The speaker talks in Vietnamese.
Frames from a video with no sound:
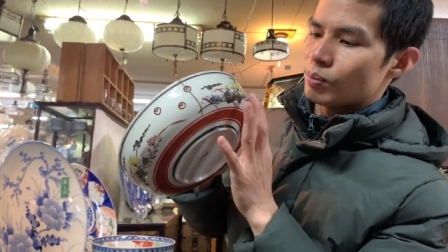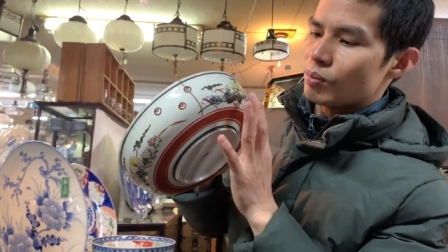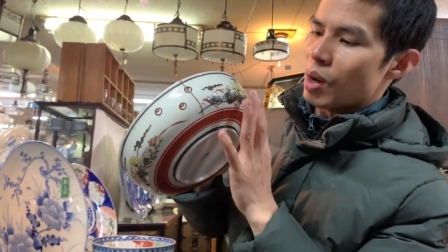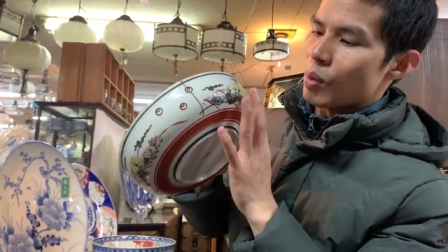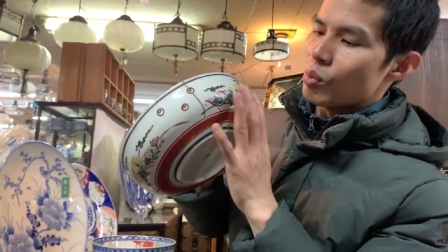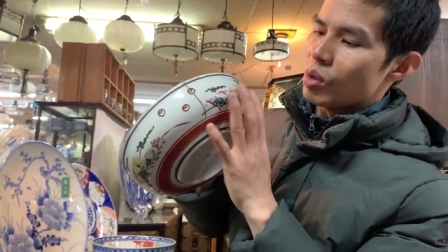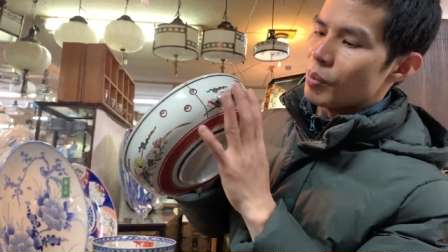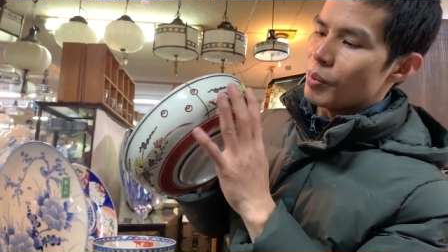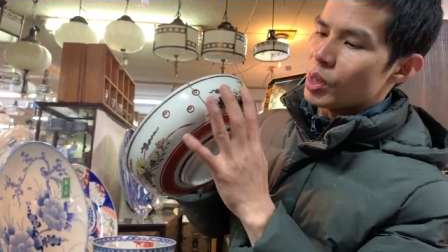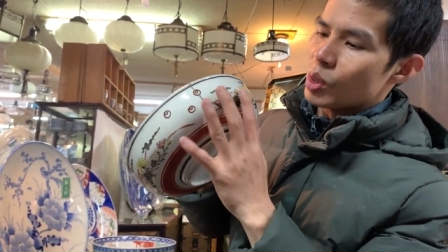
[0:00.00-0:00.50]

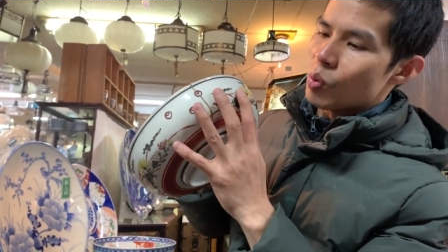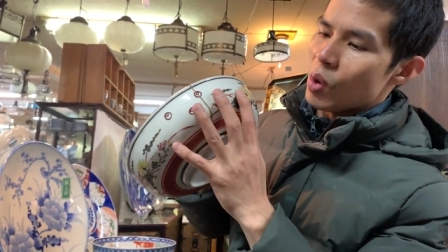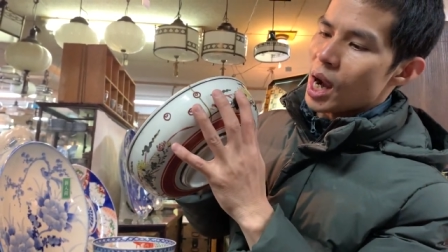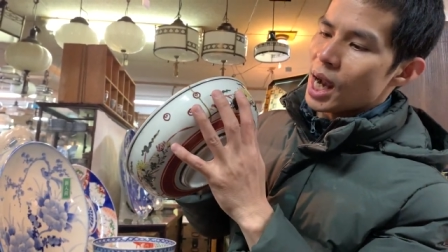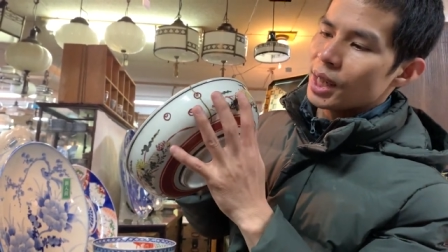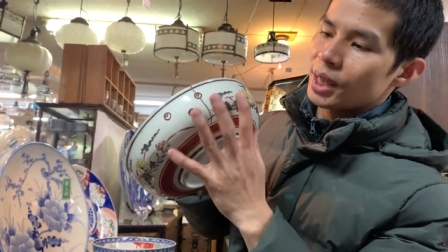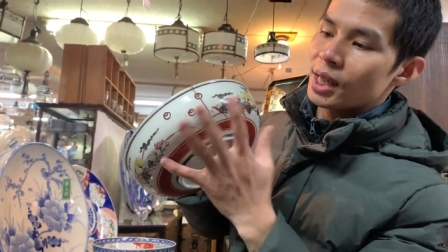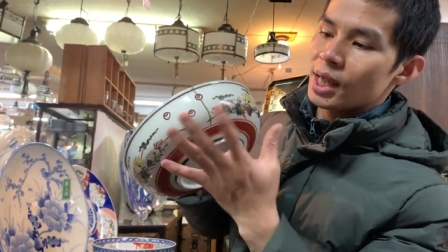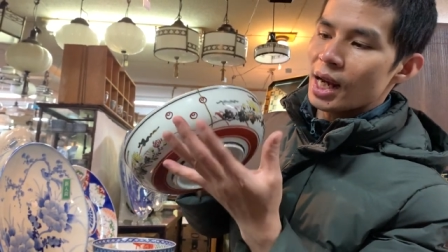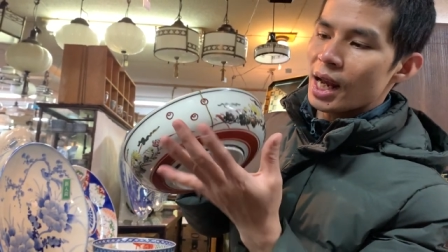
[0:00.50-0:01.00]
bóng ở bên
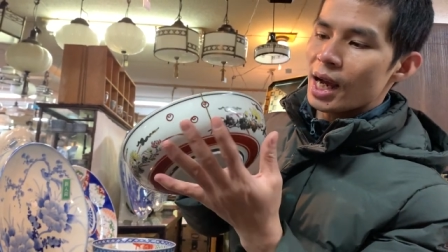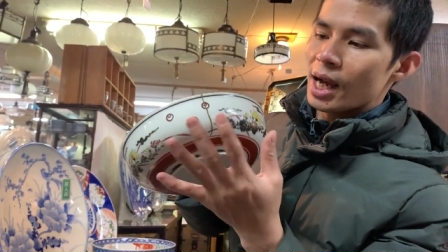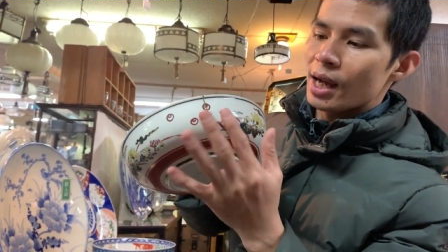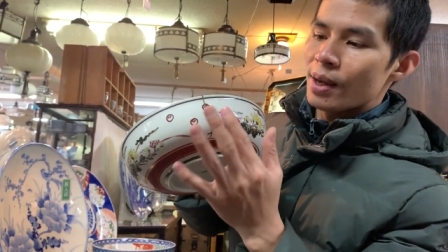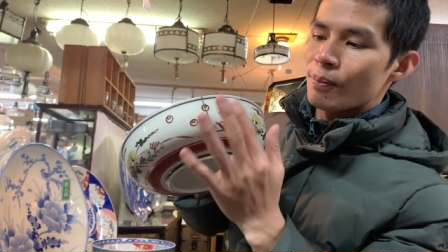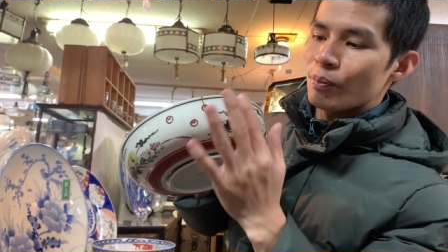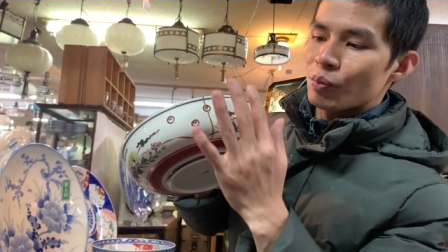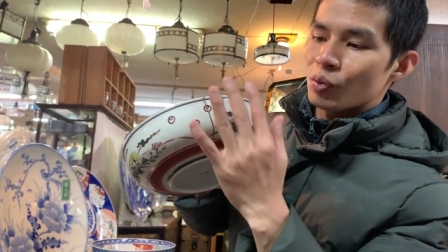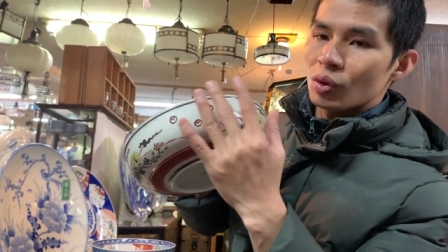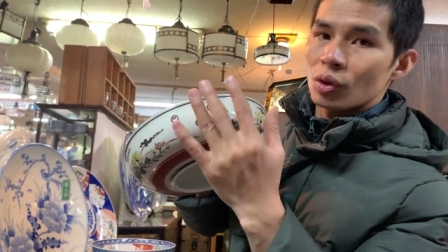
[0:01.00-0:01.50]
ngoài nên là
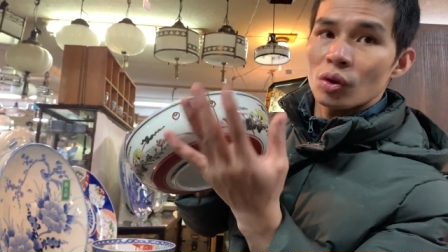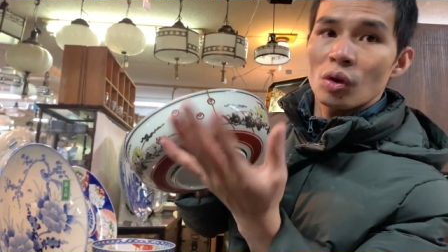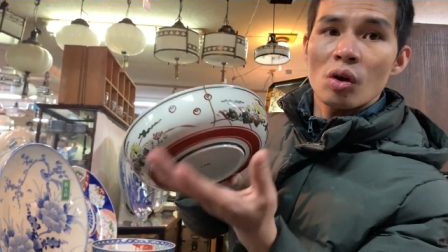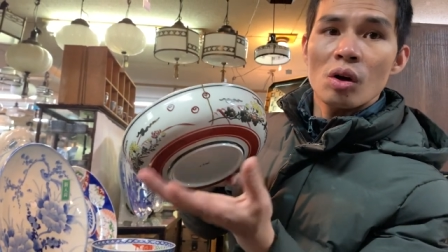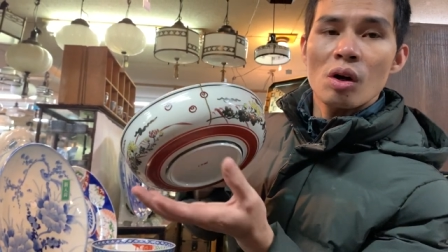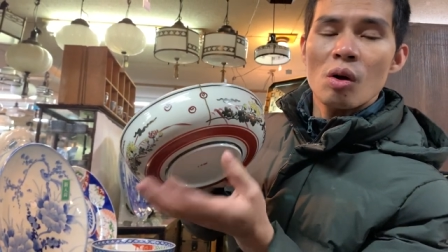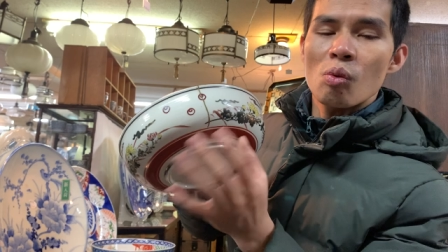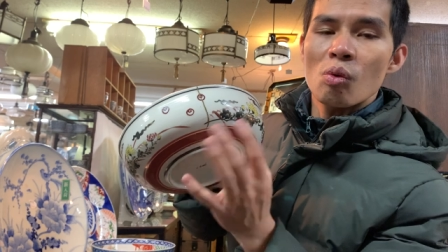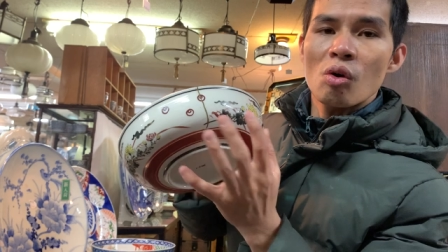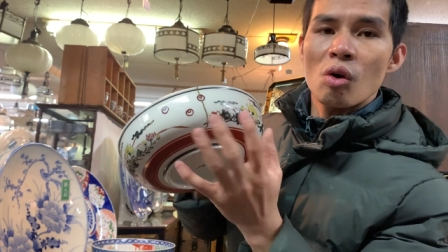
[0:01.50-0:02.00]
nó
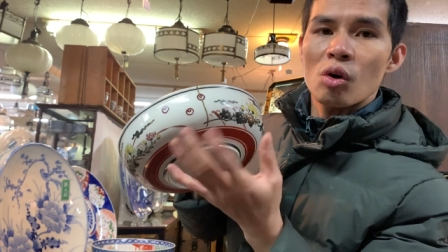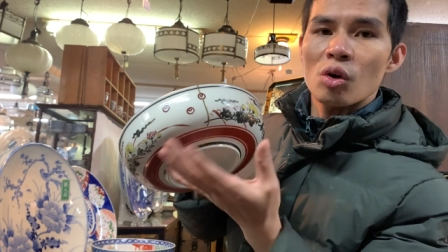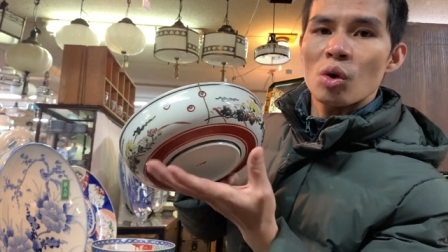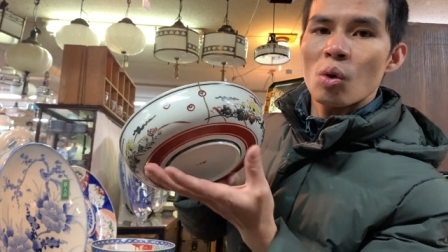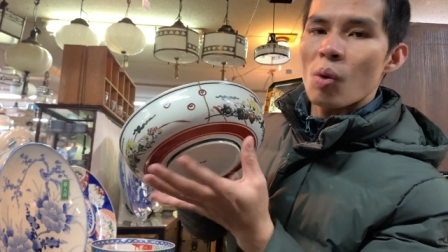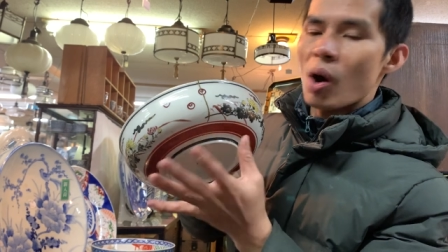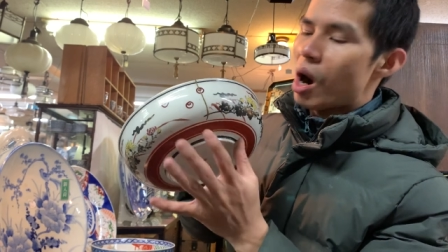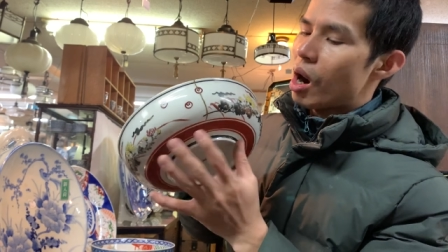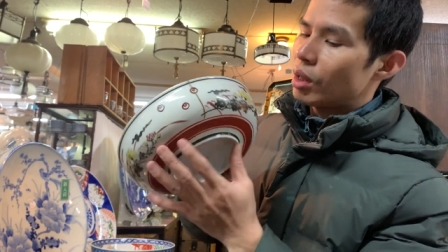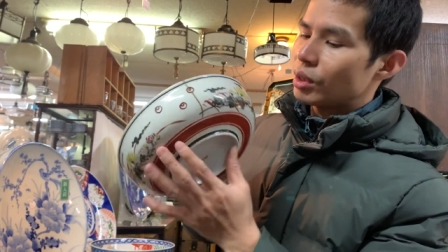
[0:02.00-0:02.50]
không có
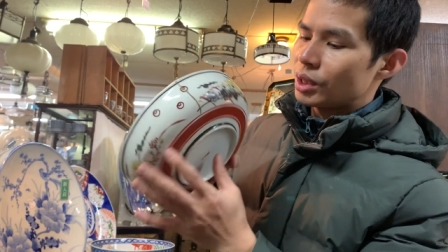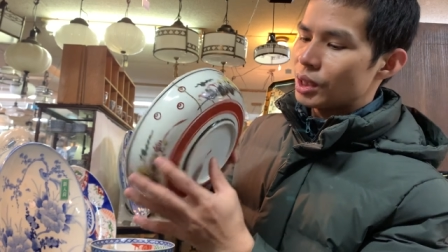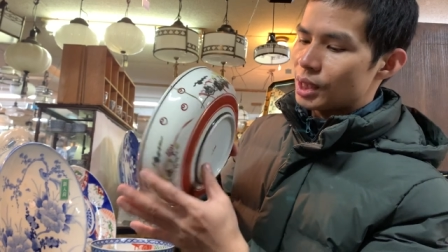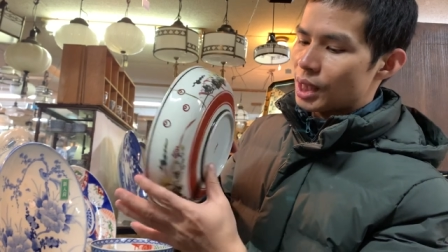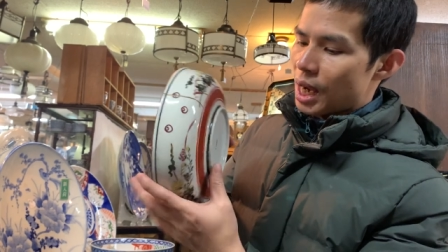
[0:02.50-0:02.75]
độ hở gì